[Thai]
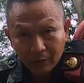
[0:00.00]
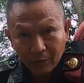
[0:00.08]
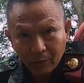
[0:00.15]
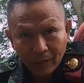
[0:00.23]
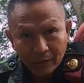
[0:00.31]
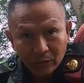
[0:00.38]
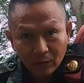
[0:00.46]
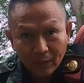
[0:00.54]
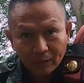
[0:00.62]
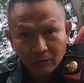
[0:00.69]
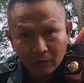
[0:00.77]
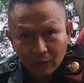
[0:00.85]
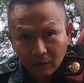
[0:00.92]
รอวัยวะส่วนใด
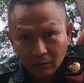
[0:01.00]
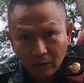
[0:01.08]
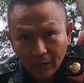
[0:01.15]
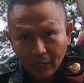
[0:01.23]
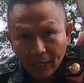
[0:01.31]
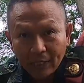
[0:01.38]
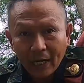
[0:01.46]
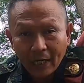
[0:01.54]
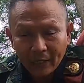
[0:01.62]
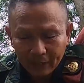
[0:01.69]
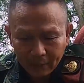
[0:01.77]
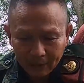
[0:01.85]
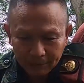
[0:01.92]
ส่วนหนึ่งของร่างกายได้
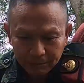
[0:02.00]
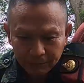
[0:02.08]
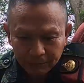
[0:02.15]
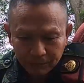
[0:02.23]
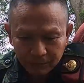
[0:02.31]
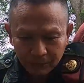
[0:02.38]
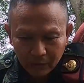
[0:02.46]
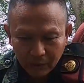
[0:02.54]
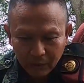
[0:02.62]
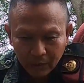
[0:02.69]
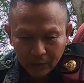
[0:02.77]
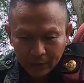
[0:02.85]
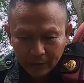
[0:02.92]
นะครับ
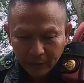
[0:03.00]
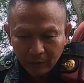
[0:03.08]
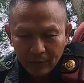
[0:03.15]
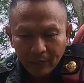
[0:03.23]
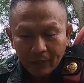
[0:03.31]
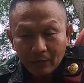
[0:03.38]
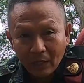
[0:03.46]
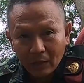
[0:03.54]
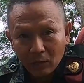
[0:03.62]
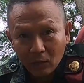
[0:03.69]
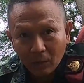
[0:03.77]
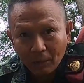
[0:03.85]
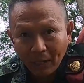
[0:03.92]
ที่เขาเรียกกันว่า
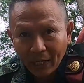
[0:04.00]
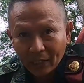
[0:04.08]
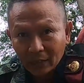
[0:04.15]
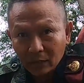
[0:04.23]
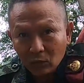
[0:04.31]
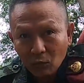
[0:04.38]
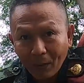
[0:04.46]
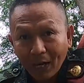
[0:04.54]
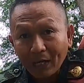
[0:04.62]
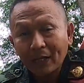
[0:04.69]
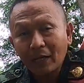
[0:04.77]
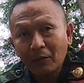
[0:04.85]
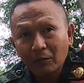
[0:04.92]
งูกระปะหรืองูปา
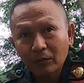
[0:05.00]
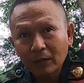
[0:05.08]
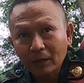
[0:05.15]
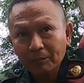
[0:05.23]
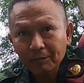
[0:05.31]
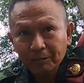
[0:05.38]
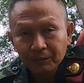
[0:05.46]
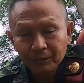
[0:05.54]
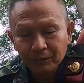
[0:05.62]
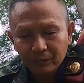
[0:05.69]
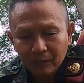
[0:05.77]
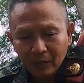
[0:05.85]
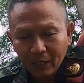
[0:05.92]
กเน่านะ
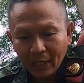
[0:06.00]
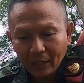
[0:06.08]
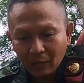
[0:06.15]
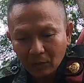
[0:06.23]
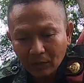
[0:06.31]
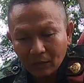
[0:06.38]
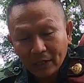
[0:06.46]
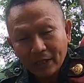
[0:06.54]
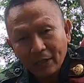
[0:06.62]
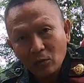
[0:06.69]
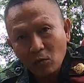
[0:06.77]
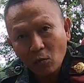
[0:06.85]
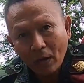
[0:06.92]
หลาย ๆ คนก็จะเรี
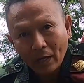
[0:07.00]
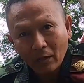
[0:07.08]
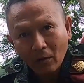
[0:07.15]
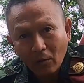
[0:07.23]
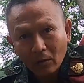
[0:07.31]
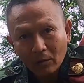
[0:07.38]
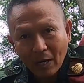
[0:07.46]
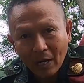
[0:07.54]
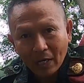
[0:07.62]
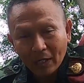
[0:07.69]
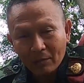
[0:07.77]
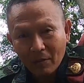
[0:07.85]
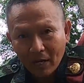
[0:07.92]
ยกงูกว้างค้อนบ้า
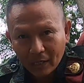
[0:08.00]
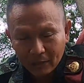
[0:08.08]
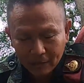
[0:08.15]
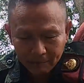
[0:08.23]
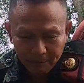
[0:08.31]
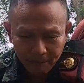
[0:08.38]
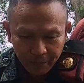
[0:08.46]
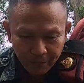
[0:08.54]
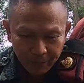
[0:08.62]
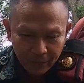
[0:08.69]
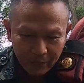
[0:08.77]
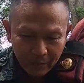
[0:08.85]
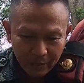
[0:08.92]
งอะไรบ้างนะครับ
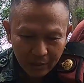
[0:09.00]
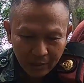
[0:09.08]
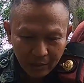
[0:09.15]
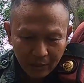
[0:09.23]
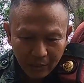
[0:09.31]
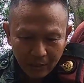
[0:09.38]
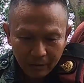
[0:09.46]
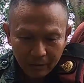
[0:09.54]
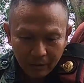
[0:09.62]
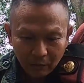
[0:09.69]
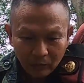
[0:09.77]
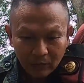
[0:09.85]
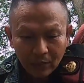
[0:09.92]
อันนี้
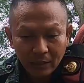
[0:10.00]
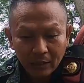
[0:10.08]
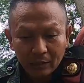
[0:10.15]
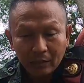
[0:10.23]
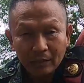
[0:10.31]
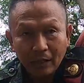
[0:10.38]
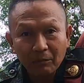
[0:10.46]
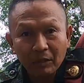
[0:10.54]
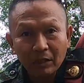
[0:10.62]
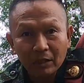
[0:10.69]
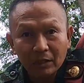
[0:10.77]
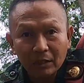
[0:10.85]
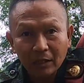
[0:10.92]
เราเจอกันตั้งแต่เมื่
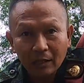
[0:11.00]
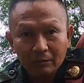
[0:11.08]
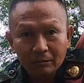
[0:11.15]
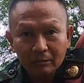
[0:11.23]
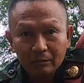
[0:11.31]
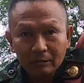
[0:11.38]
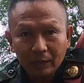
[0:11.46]
อคืนนะครับ